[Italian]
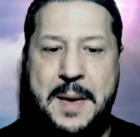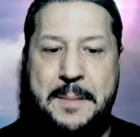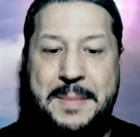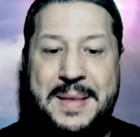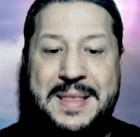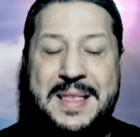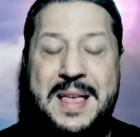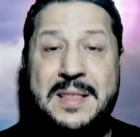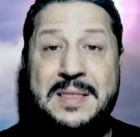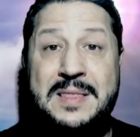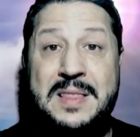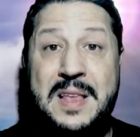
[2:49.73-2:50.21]

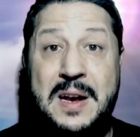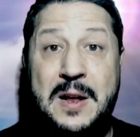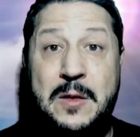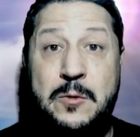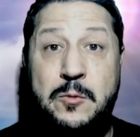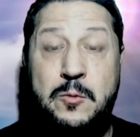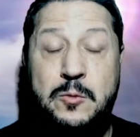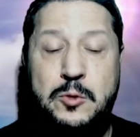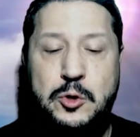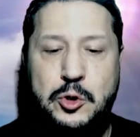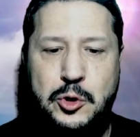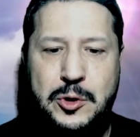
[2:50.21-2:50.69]
Mediante
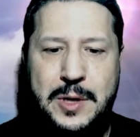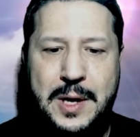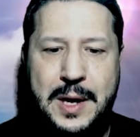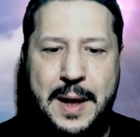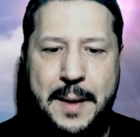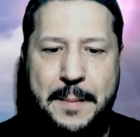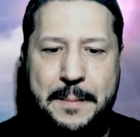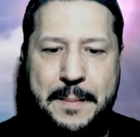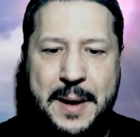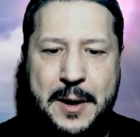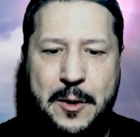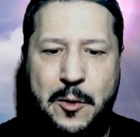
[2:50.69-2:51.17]
l'annuncio
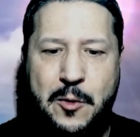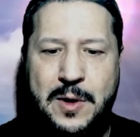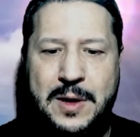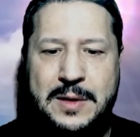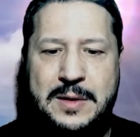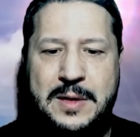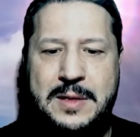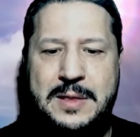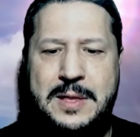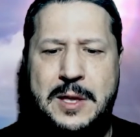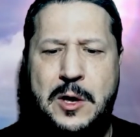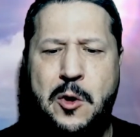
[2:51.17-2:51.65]
della parola
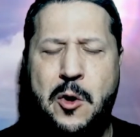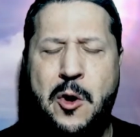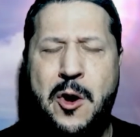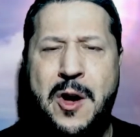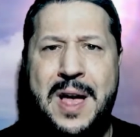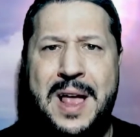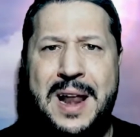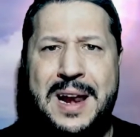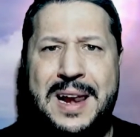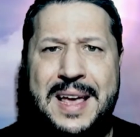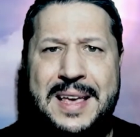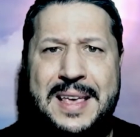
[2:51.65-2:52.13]
di Dio,
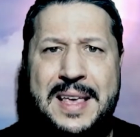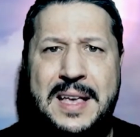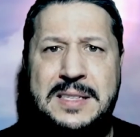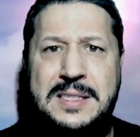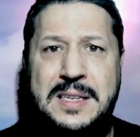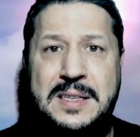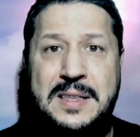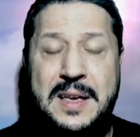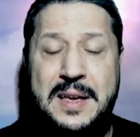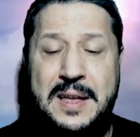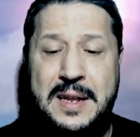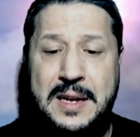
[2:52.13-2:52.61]
la
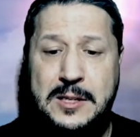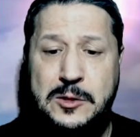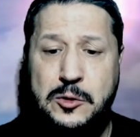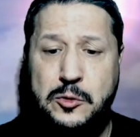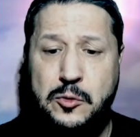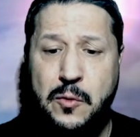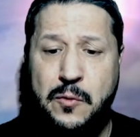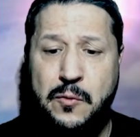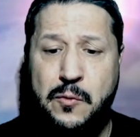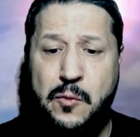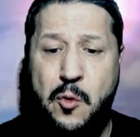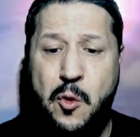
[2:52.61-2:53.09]
Chiesa di
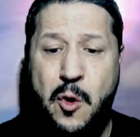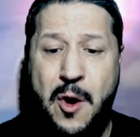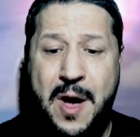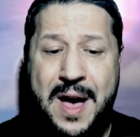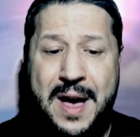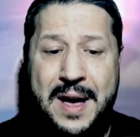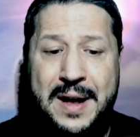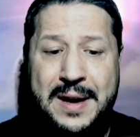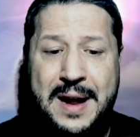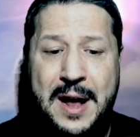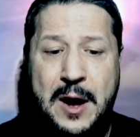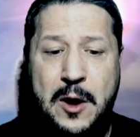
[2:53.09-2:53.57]
Cristo fu
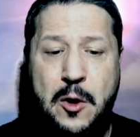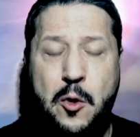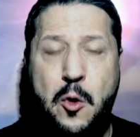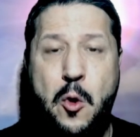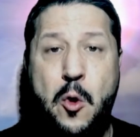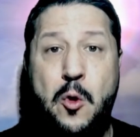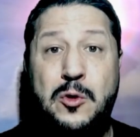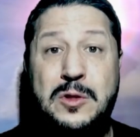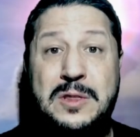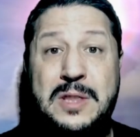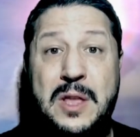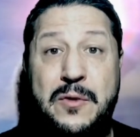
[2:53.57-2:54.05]

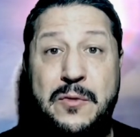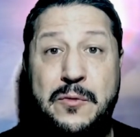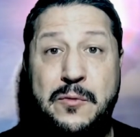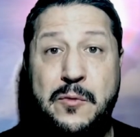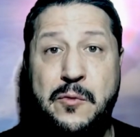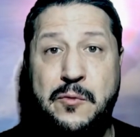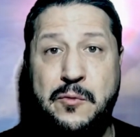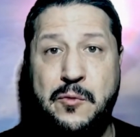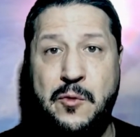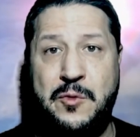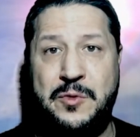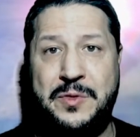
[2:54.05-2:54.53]
raccolta e fu
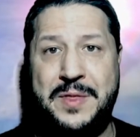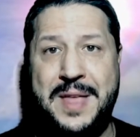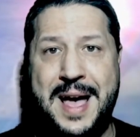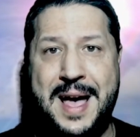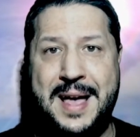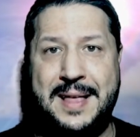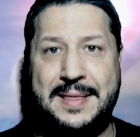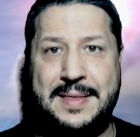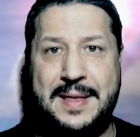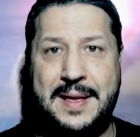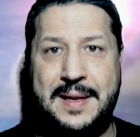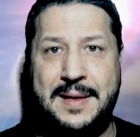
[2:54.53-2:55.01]

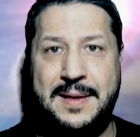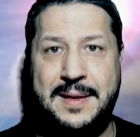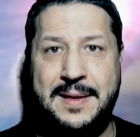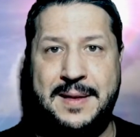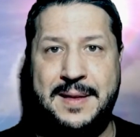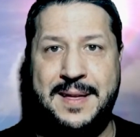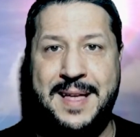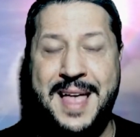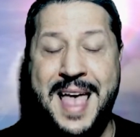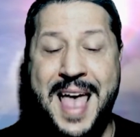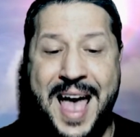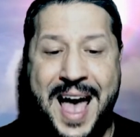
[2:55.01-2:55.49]
fondata.
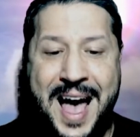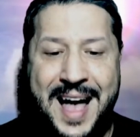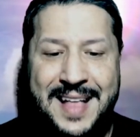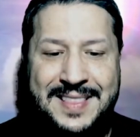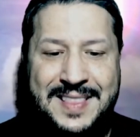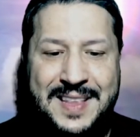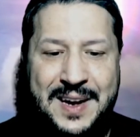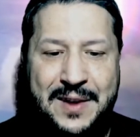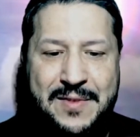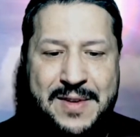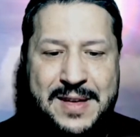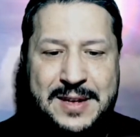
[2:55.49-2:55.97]

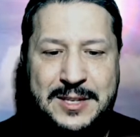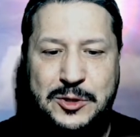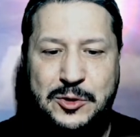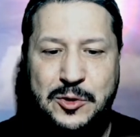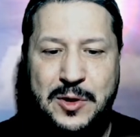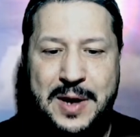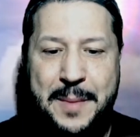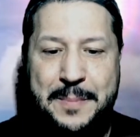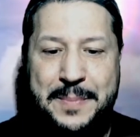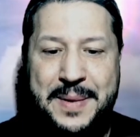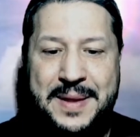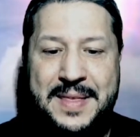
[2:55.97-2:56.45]

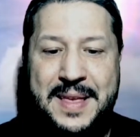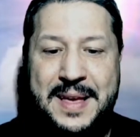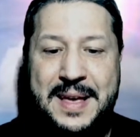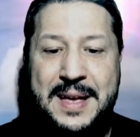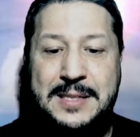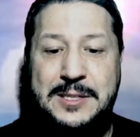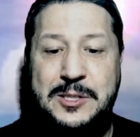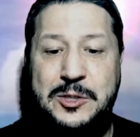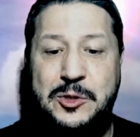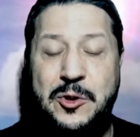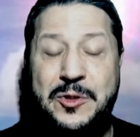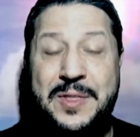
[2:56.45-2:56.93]
Attraverso la
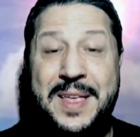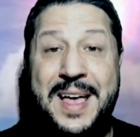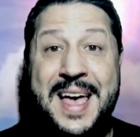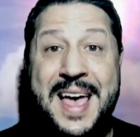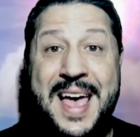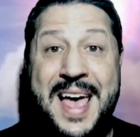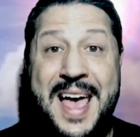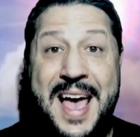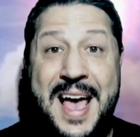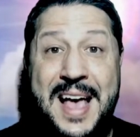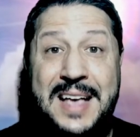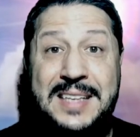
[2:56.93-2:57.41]
predicazione
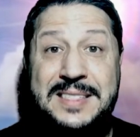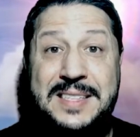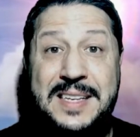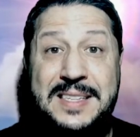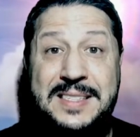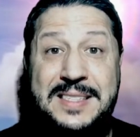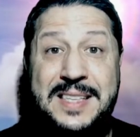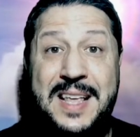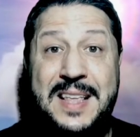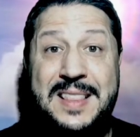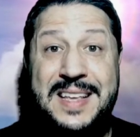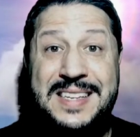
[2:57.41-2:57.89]
essa è
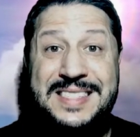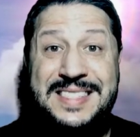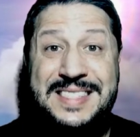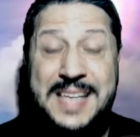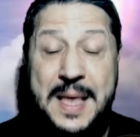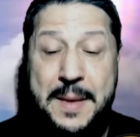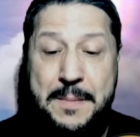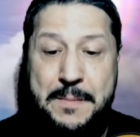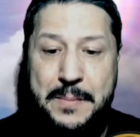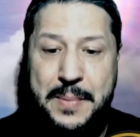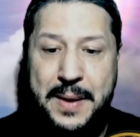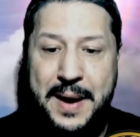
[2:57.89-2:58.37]
stata
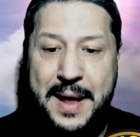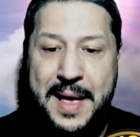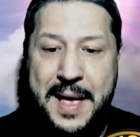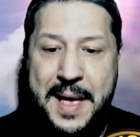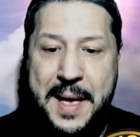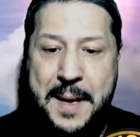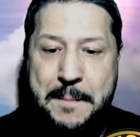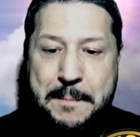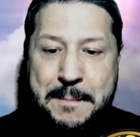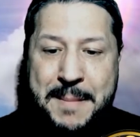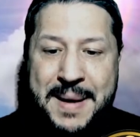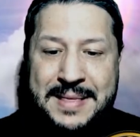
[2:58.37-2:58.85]
sempre
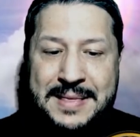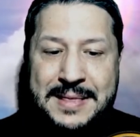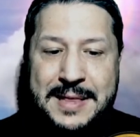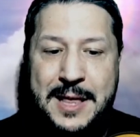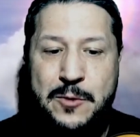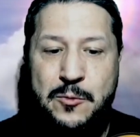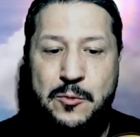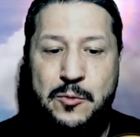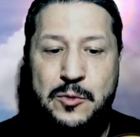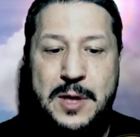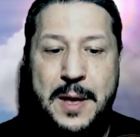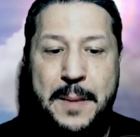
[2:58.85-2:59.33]

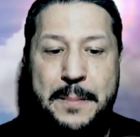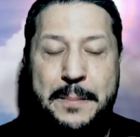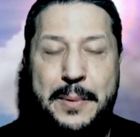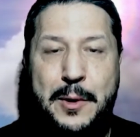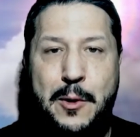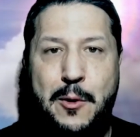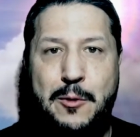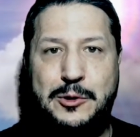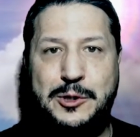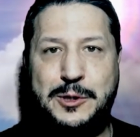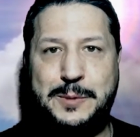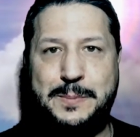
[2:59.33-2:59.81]
mantenuta
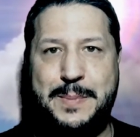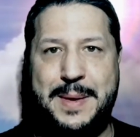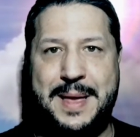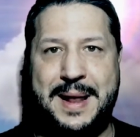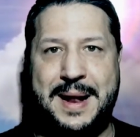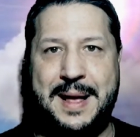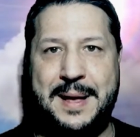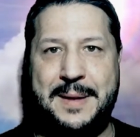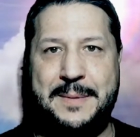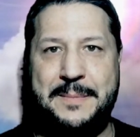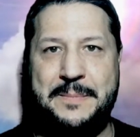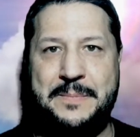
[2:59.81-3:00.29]

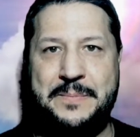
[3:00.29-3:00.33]
prospera.